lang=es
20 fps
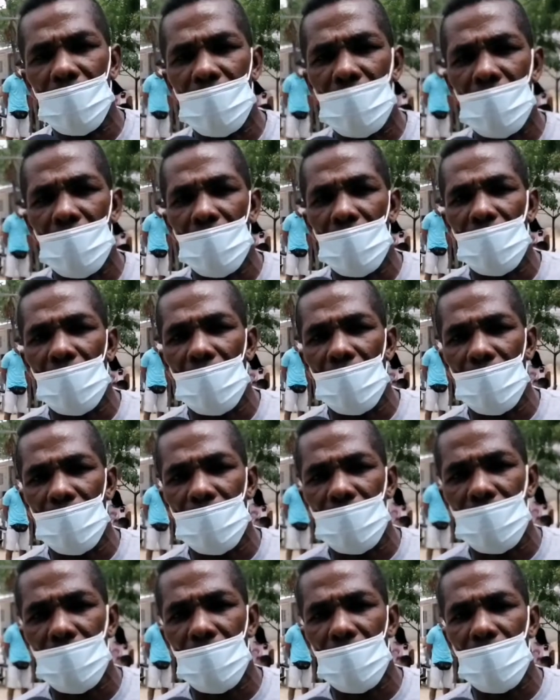que,
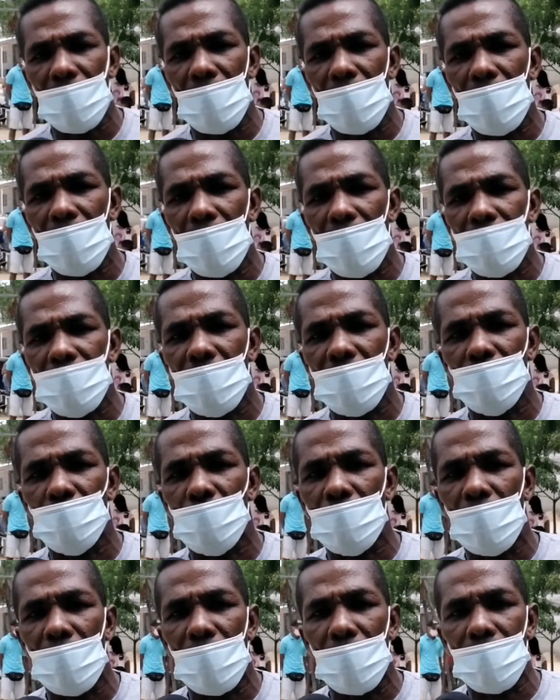que, hay en esta
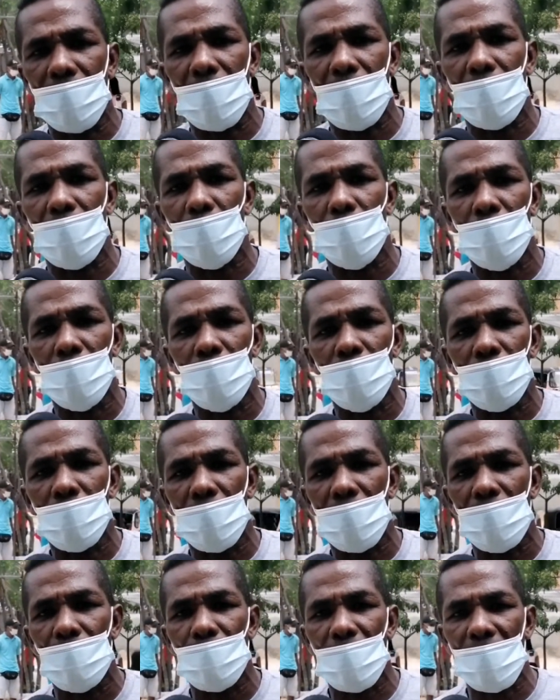zona es que los
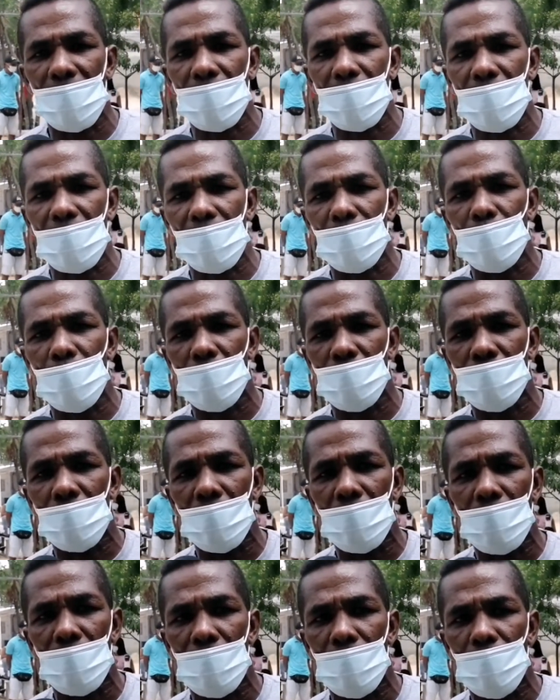niños quieren practicar
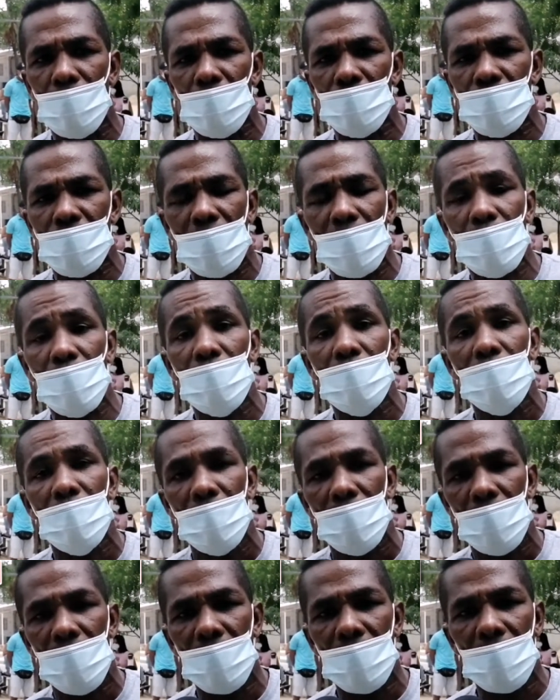boxeo,
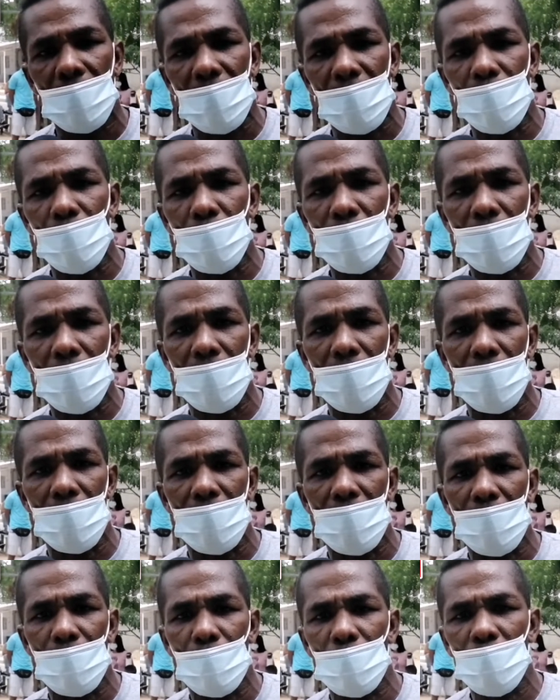y queremos
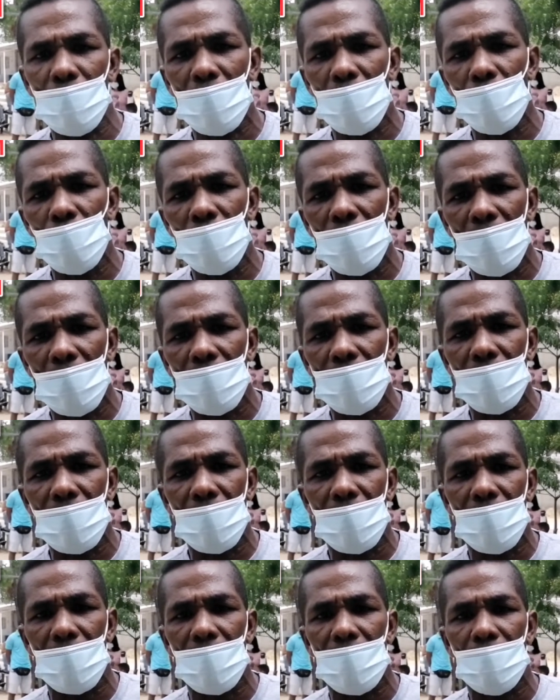que de pronto algún
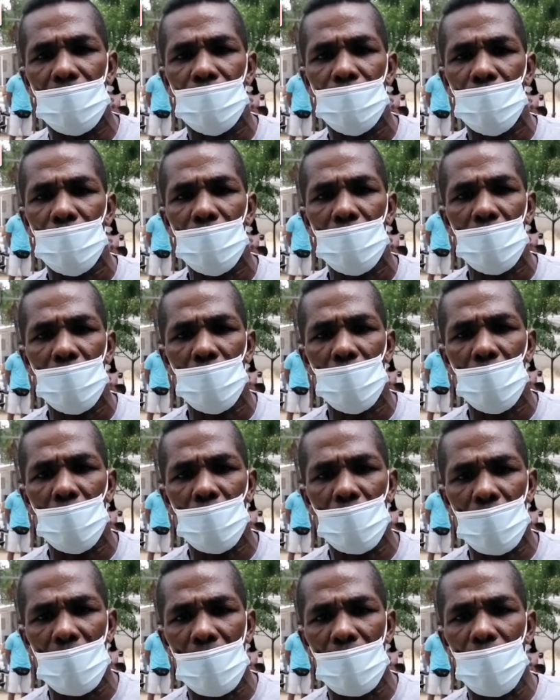ente
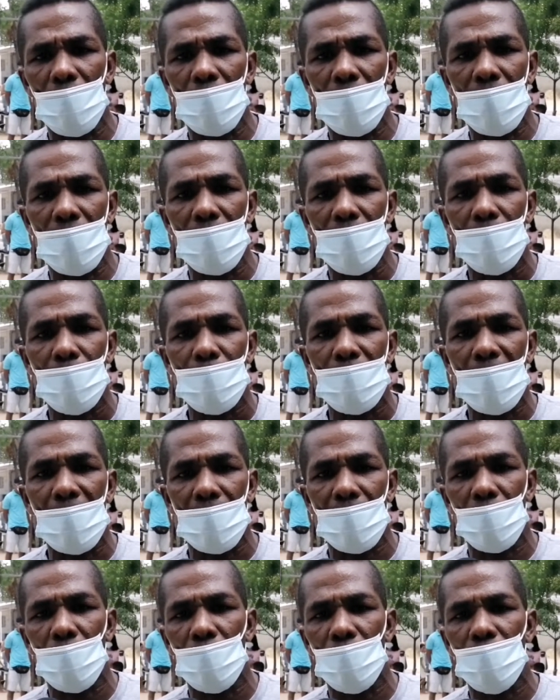nos colabore
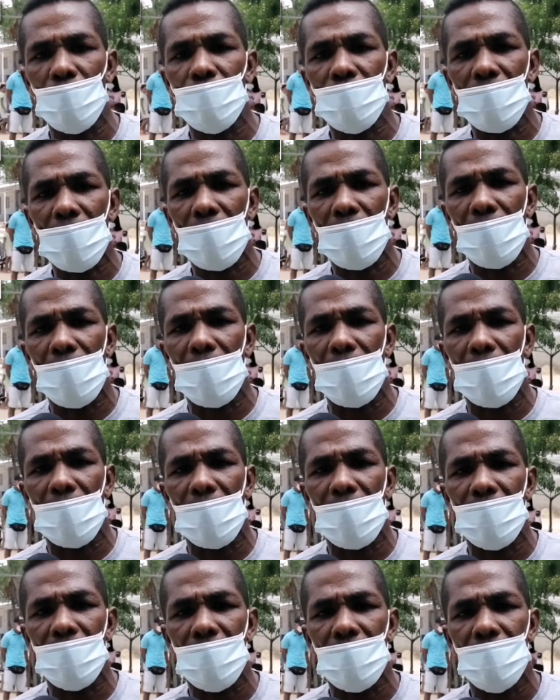para que los niños salgan
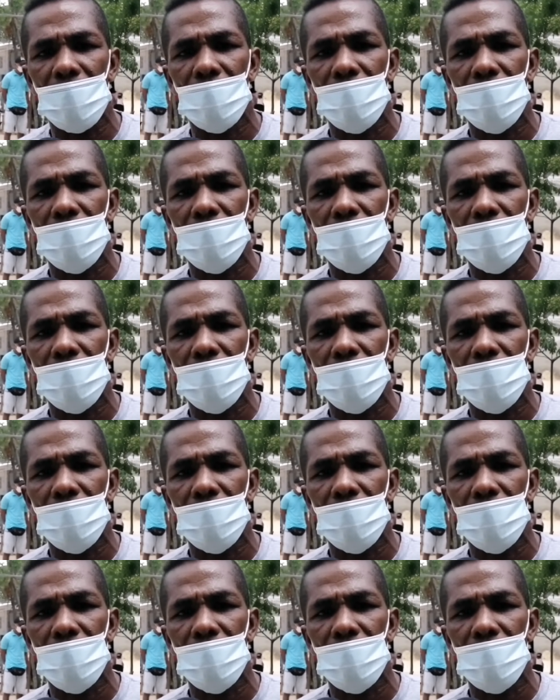adelante.